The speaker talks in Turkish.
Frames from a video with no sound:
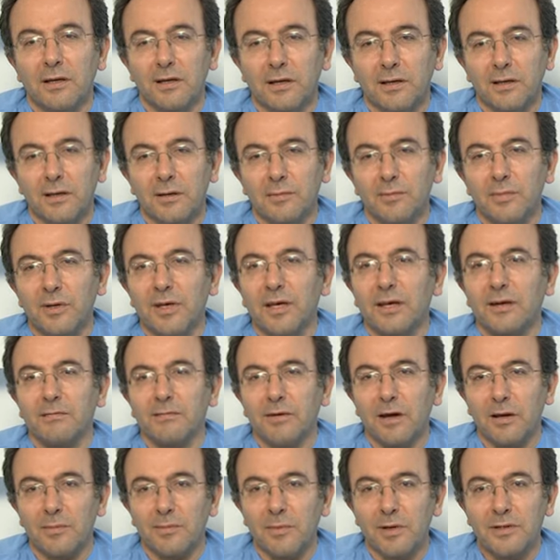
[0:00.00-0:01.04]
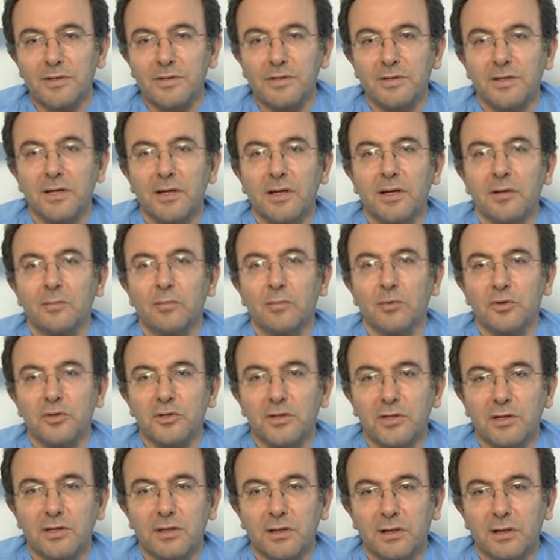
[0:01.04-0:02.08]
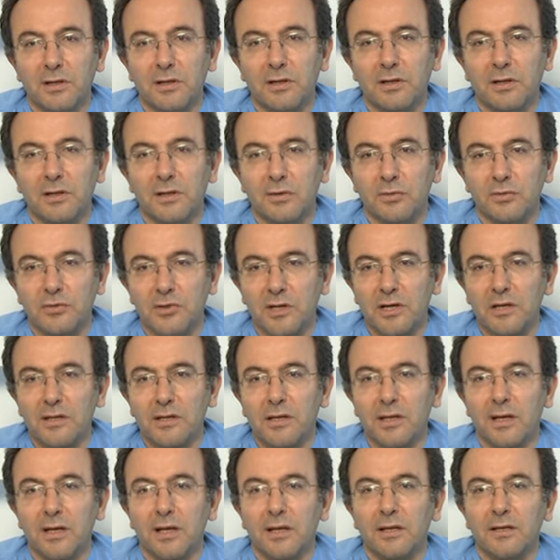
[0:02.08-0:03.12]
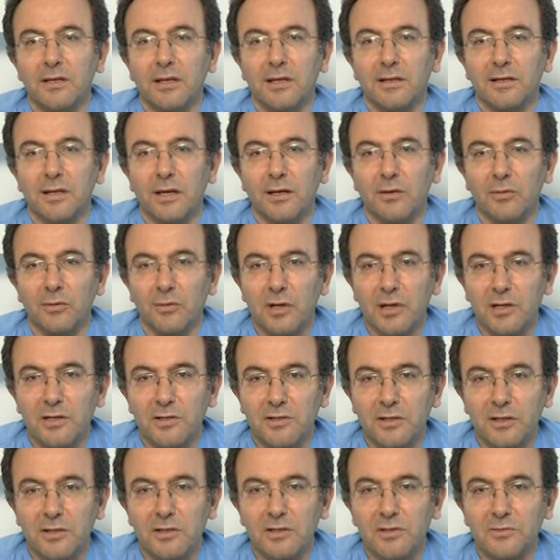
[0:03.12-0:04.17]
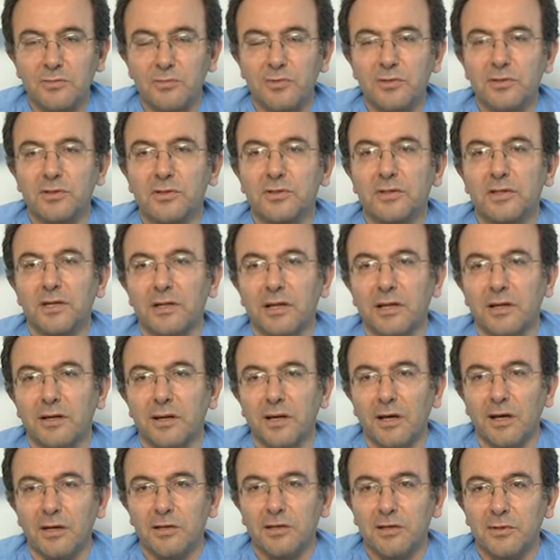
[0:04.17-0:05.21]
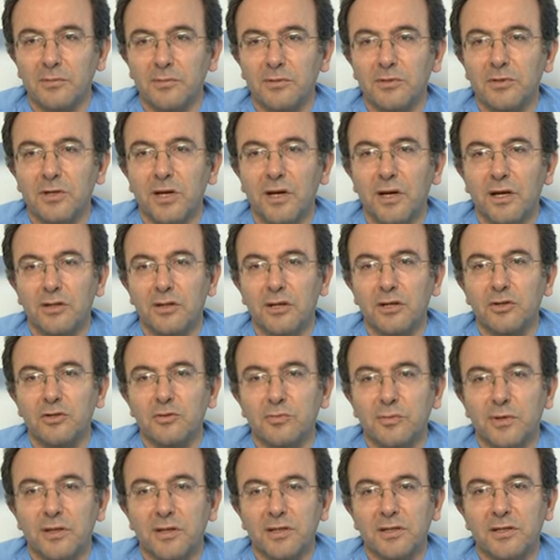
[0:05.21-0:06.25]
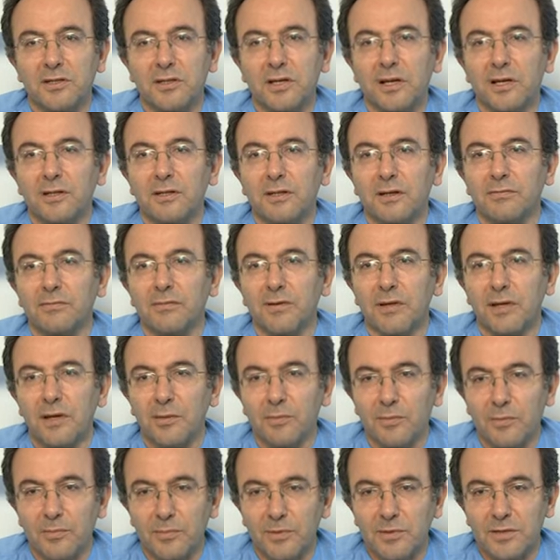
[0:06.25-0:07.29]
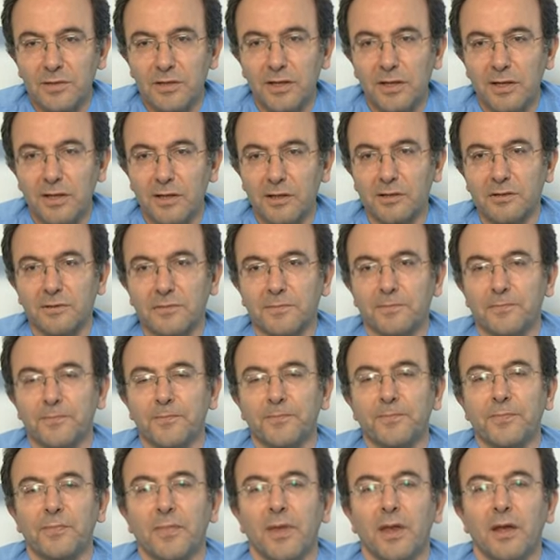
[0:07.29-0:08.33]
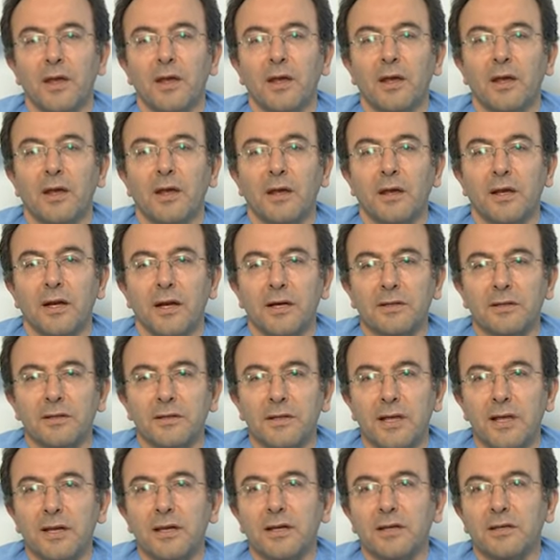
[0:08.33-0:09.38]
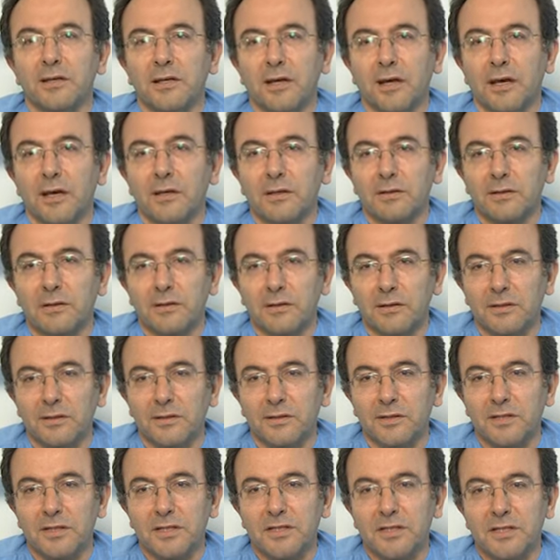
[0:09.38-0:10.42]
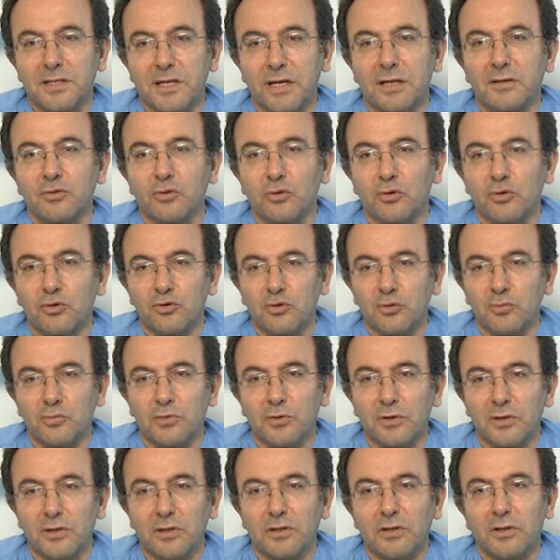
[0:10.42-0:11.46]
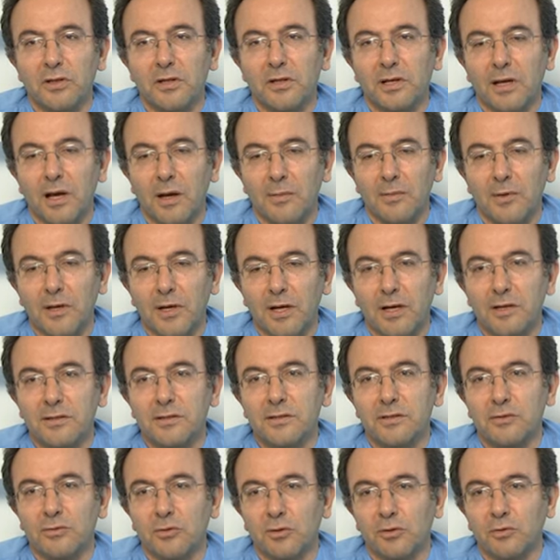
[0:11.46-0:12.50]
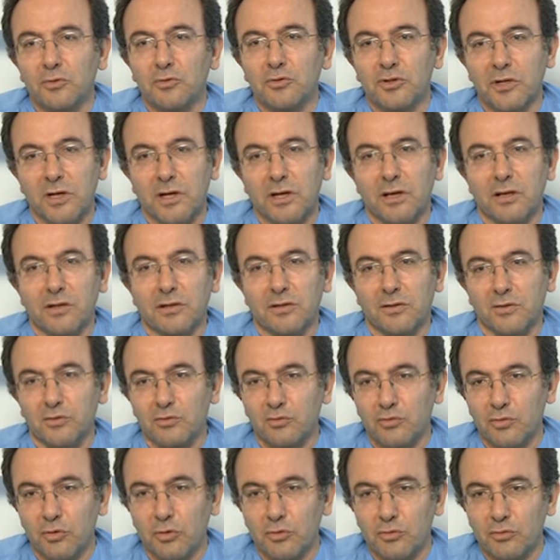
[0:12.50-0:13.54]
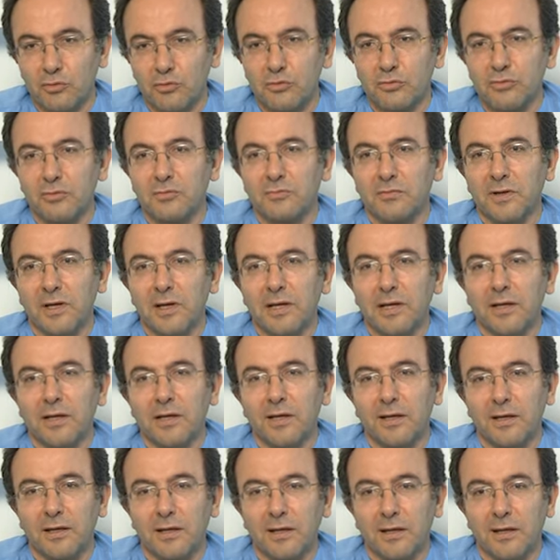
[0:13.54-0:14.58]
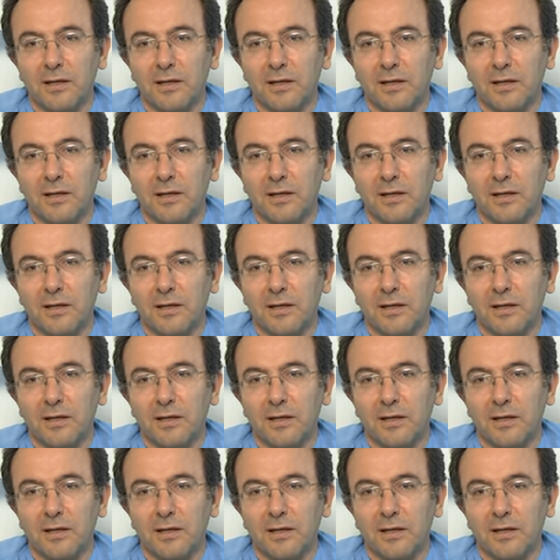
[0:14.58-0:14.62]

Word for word: e, bir yere varmaz. Bu işin e, üzerinde detaylı olarak çalışmış, yıllarını harcamış tecrübeli kişiler tarafından yapılması gerekir. Kadından erkeğe cinsiyet dönüşümün e, ameliyatı oldukça zordur ve e,